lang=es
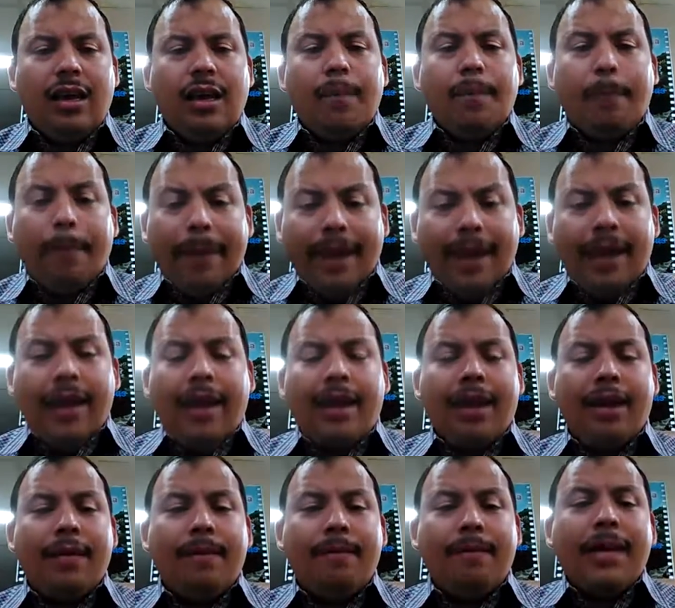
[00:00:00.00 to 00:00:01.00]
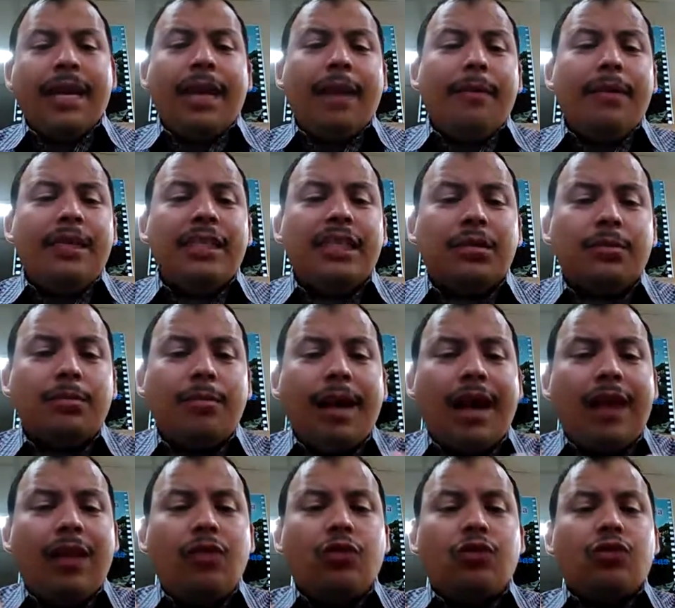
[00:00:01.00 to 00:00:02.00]
Ven, mira mis
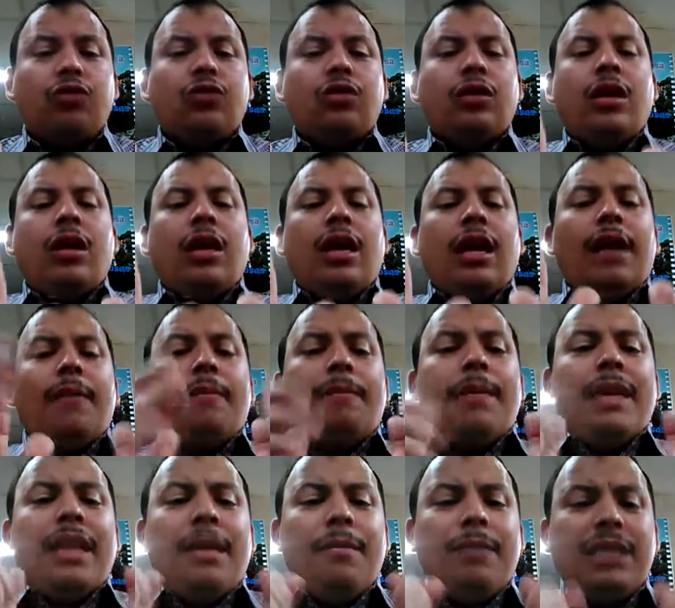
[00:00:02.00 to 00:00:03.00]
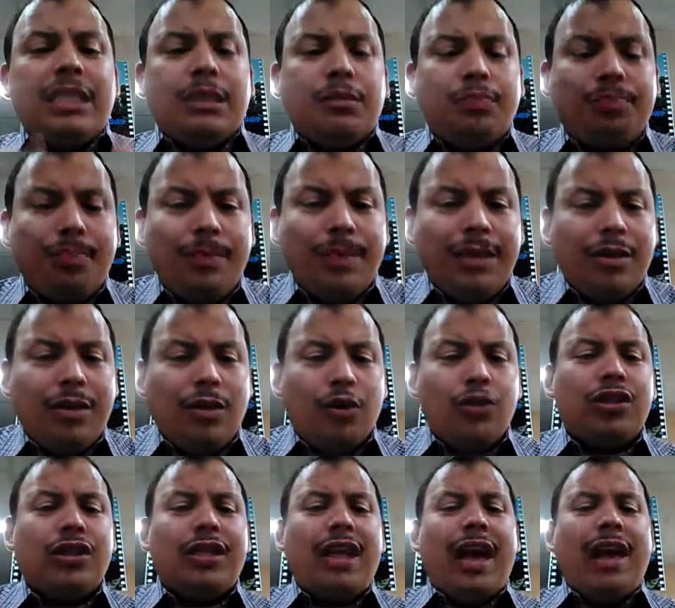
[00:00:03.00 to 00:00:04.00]
manos, mira mi
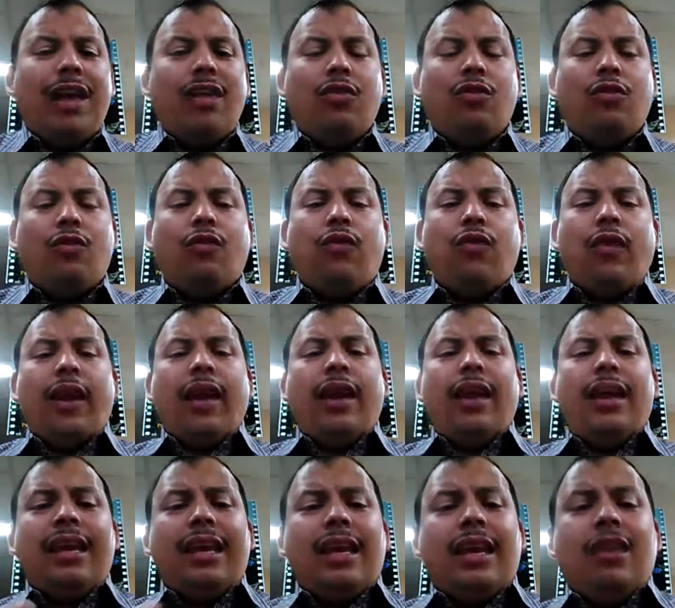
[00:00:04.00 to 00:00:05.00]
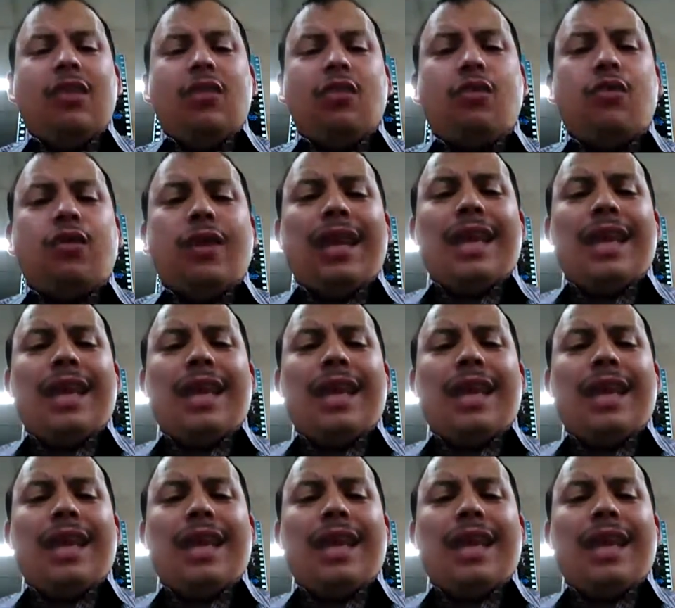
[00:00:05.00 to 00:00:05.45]
costado, fue herido, fue